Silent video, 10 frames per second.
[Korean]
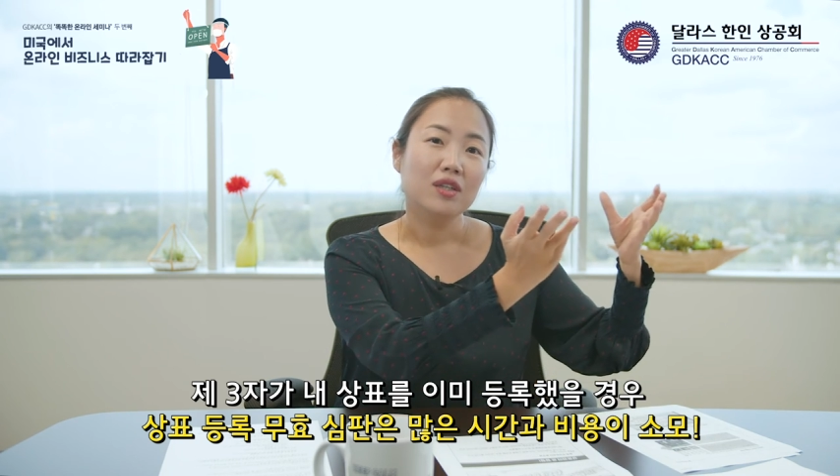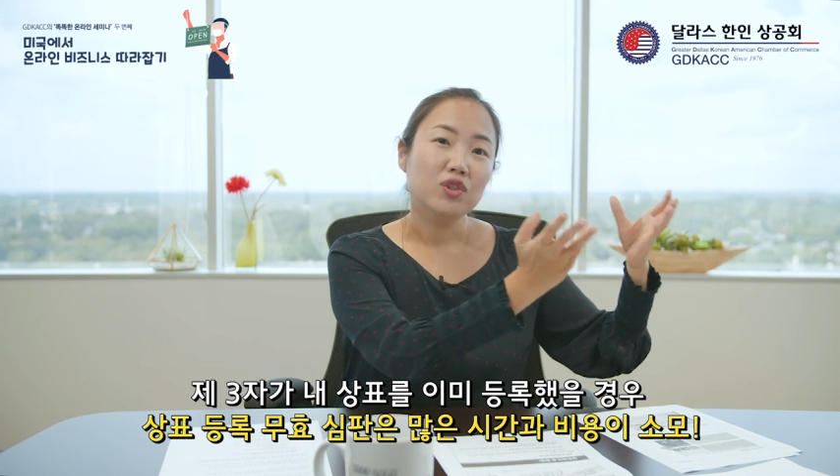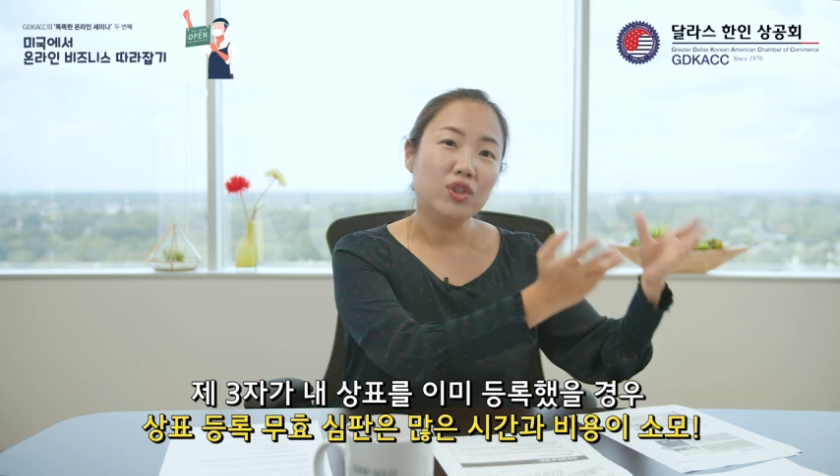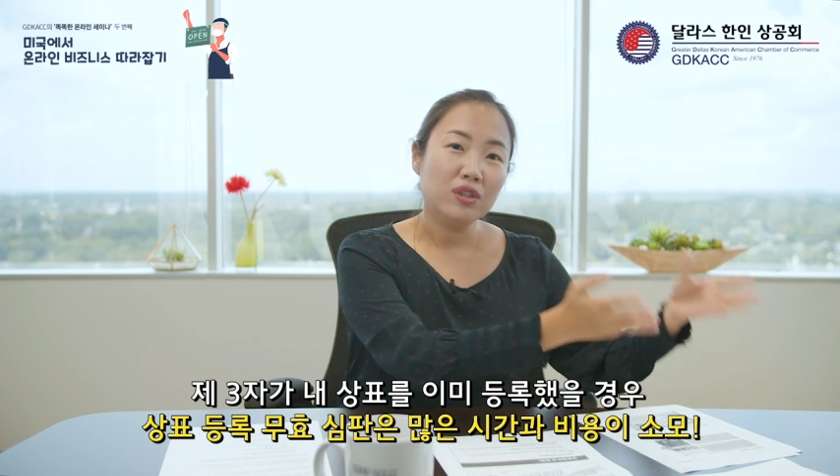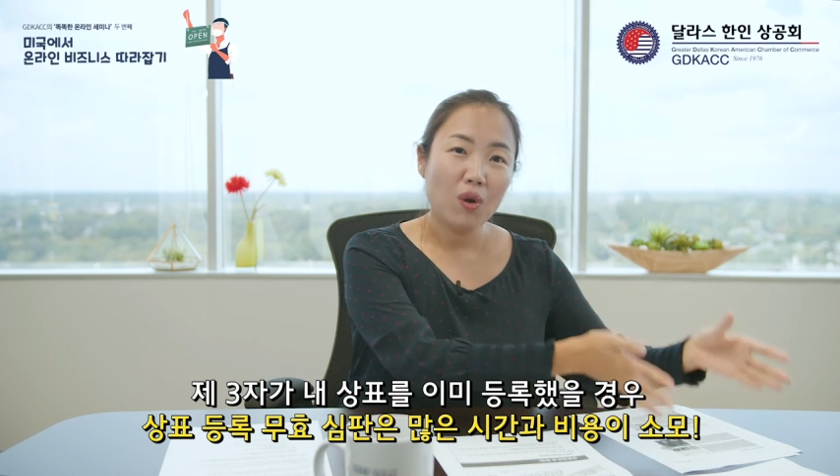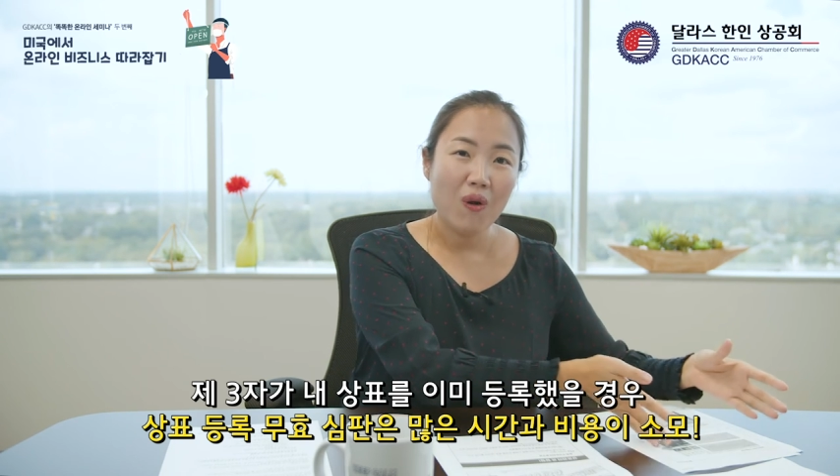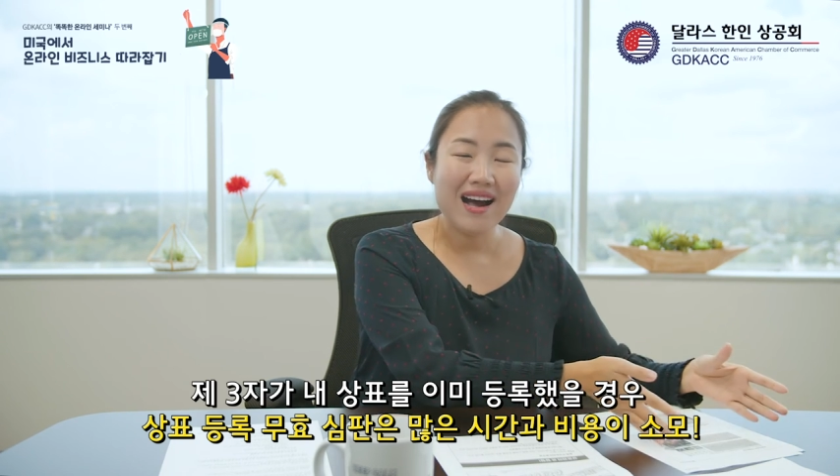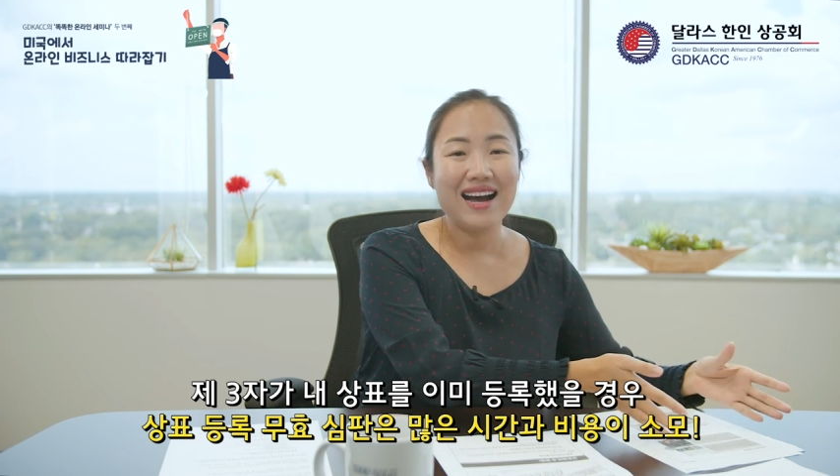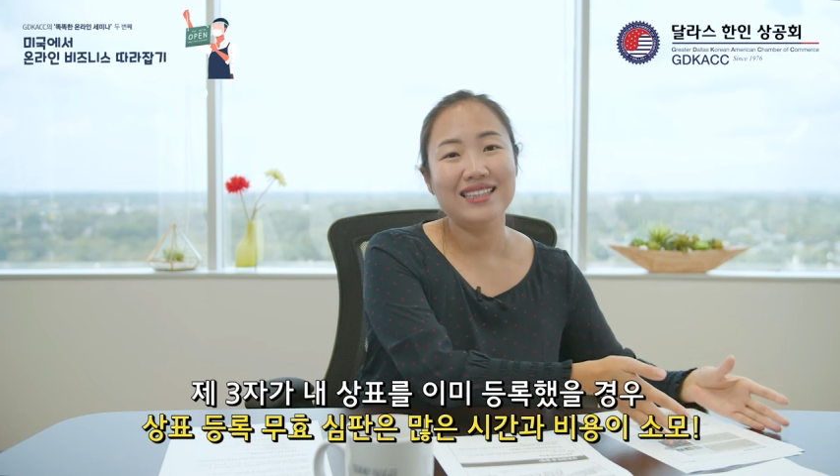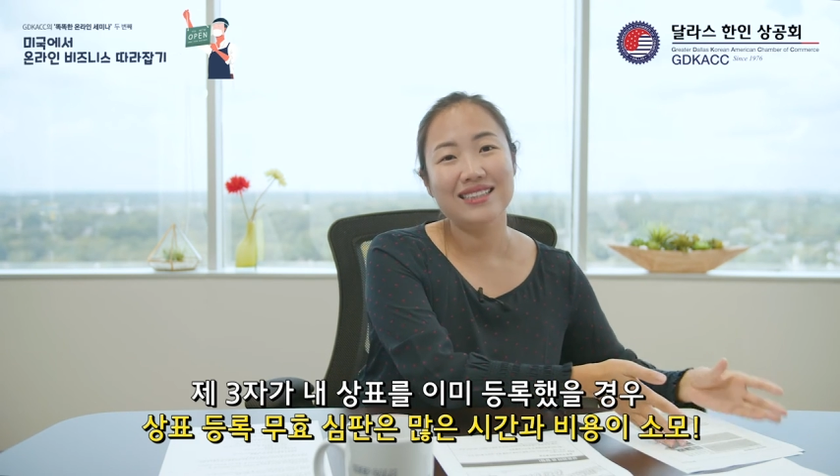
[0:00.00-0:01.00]

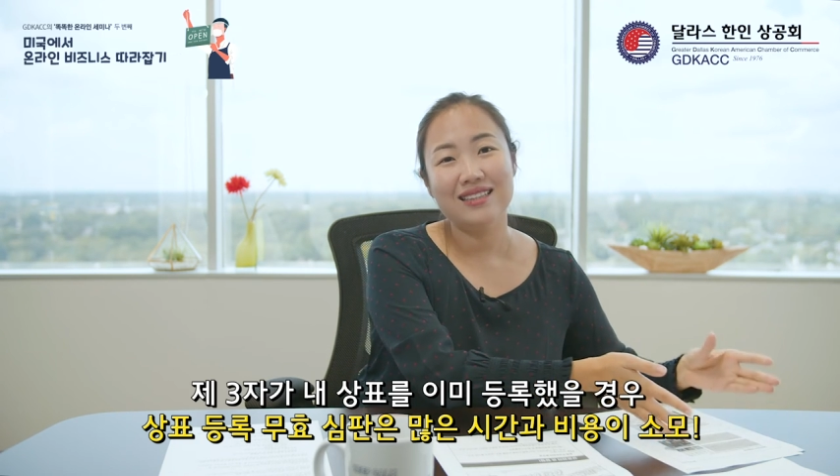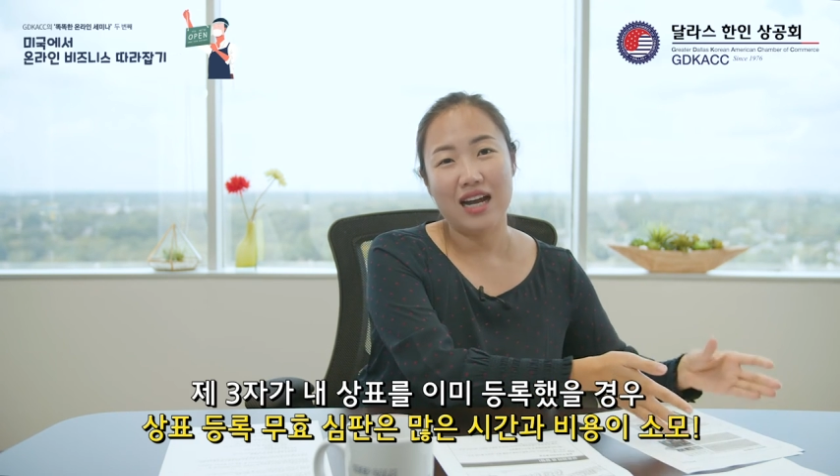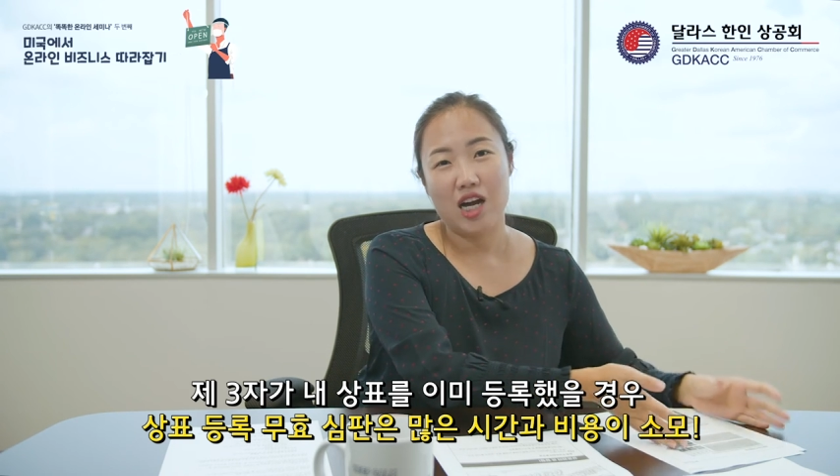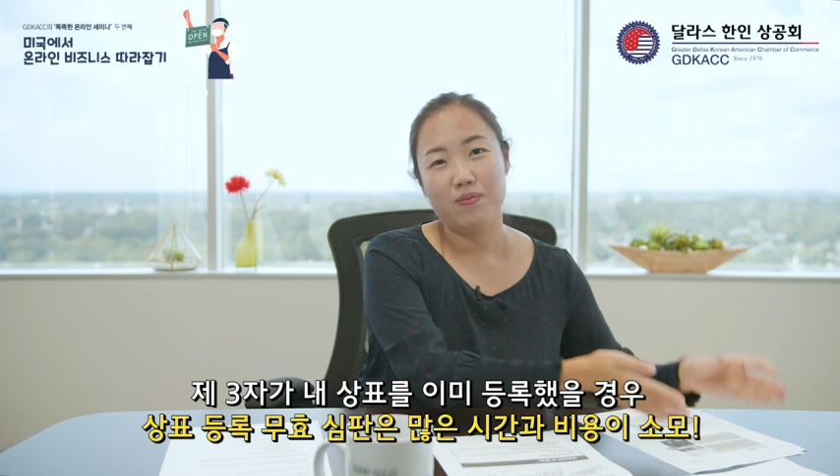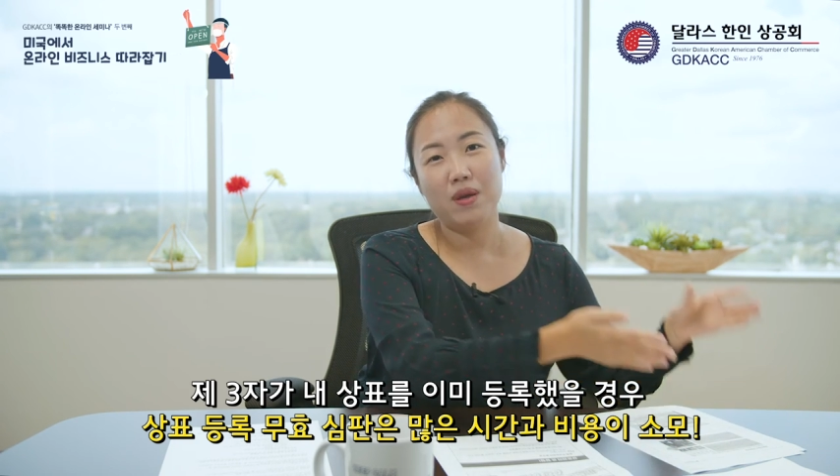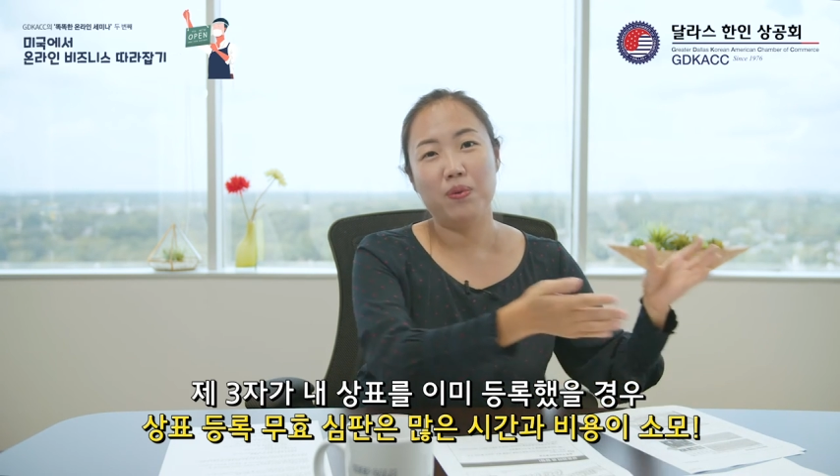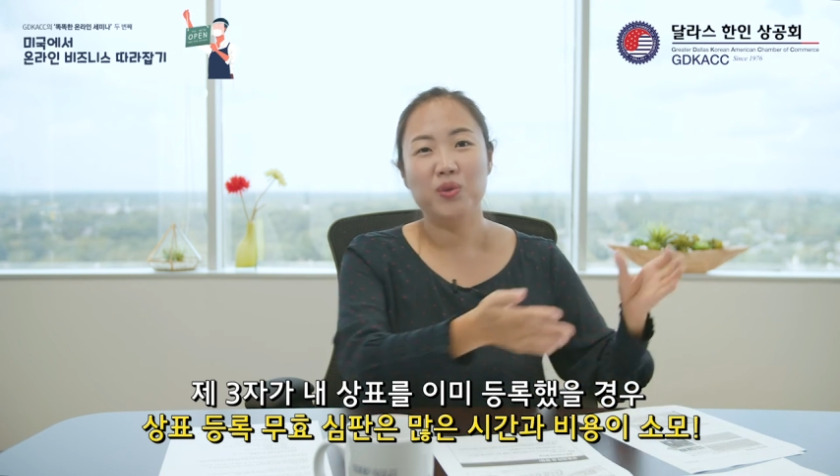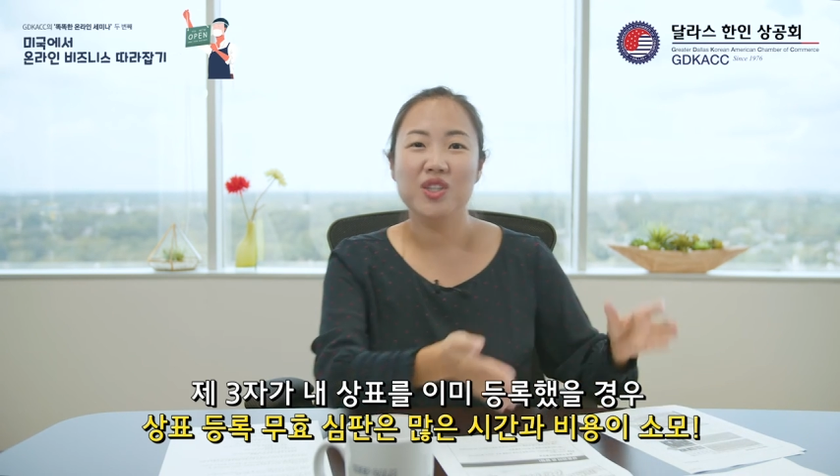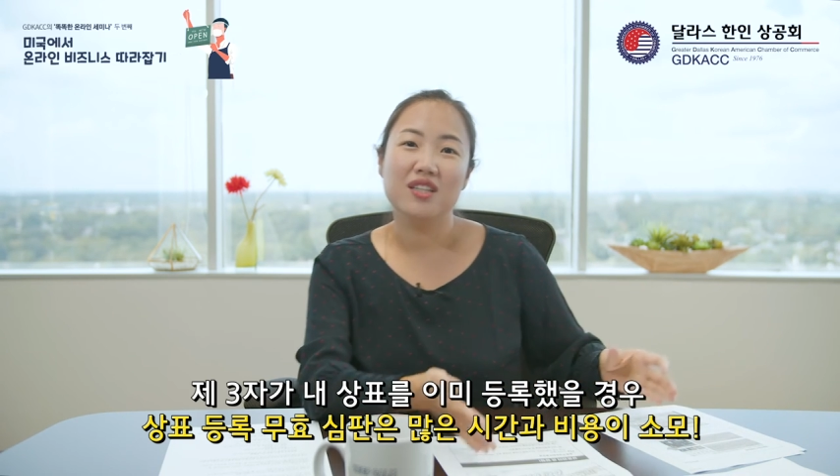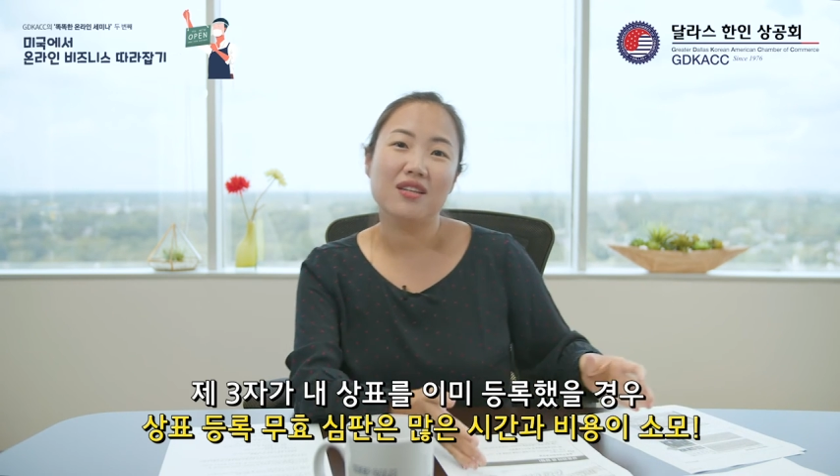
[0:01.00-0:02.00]
취소화하신 다음에
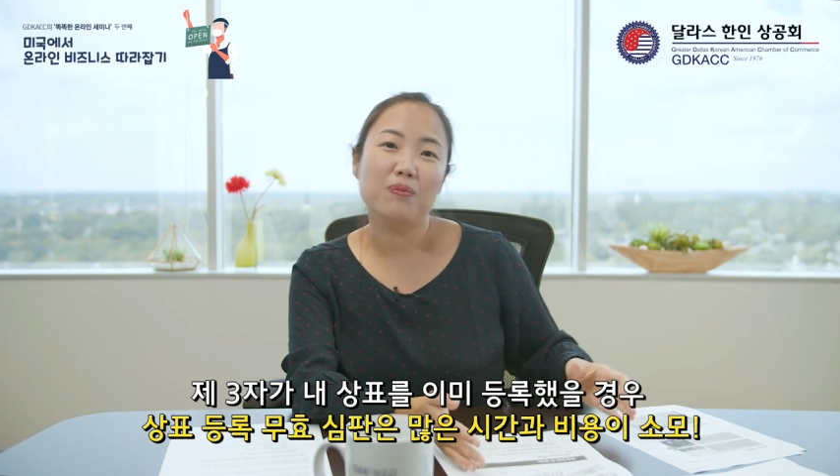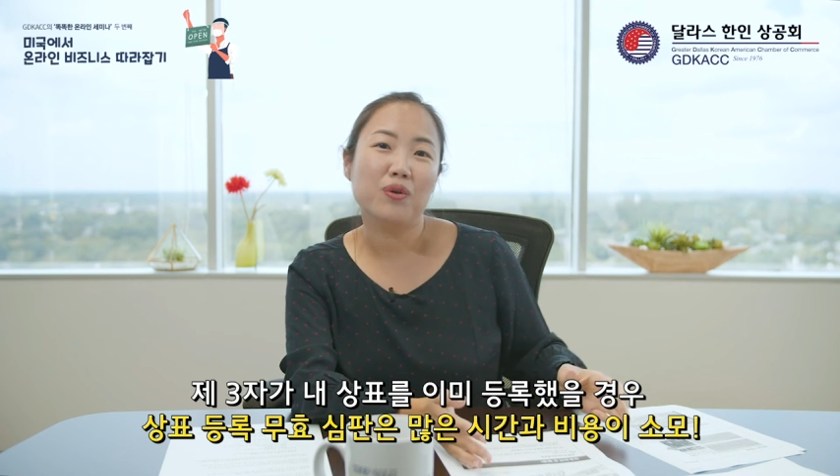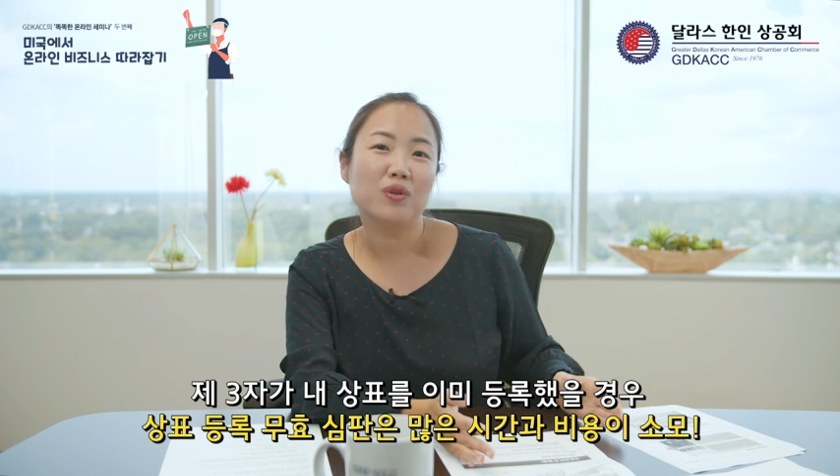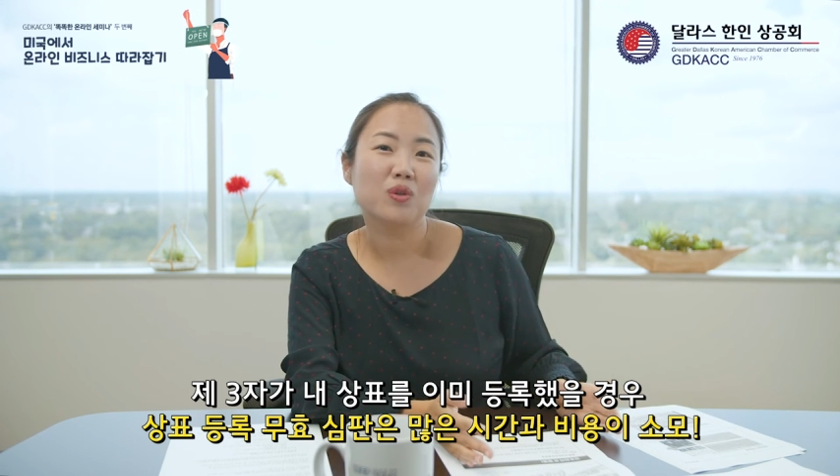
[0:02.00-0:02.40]
본인의 상표를